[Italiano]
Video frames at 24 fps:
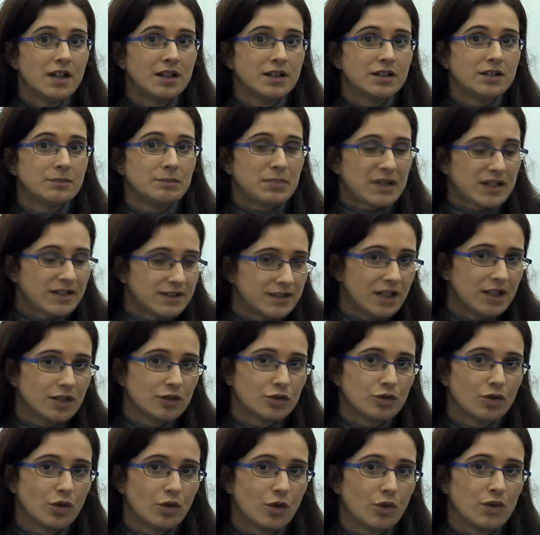eh,
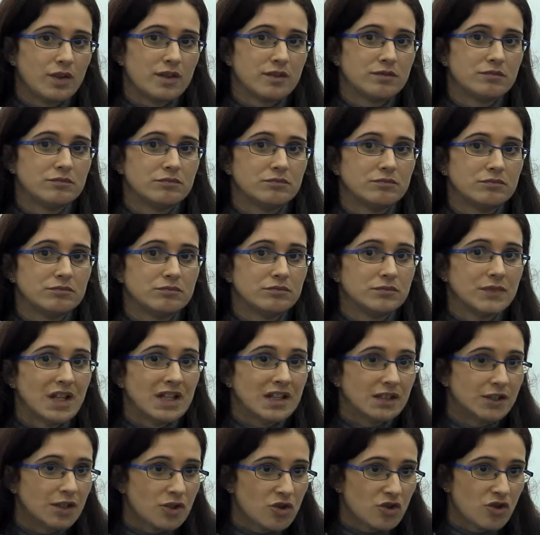prendendo
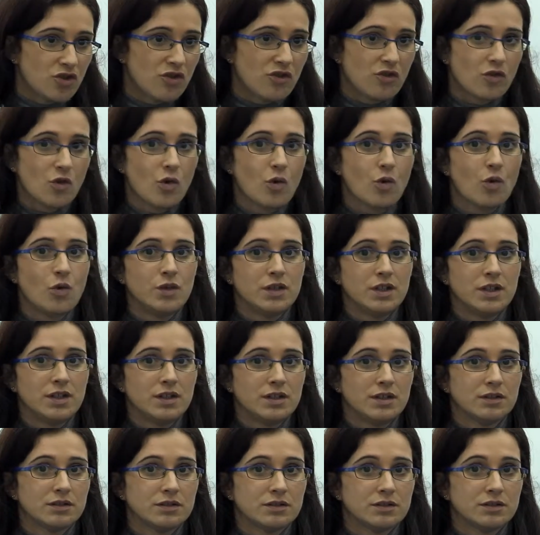delle
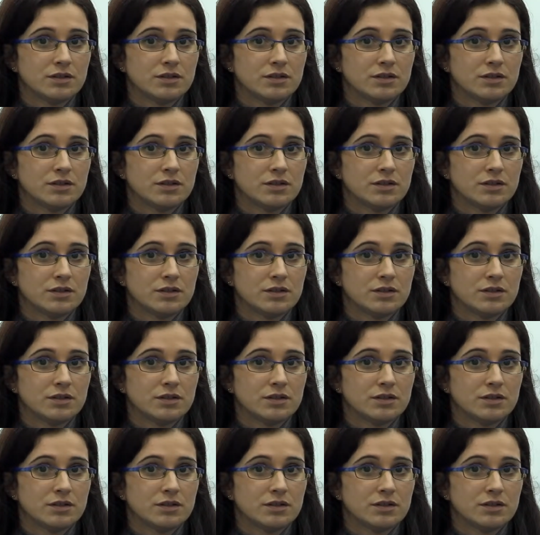decisioni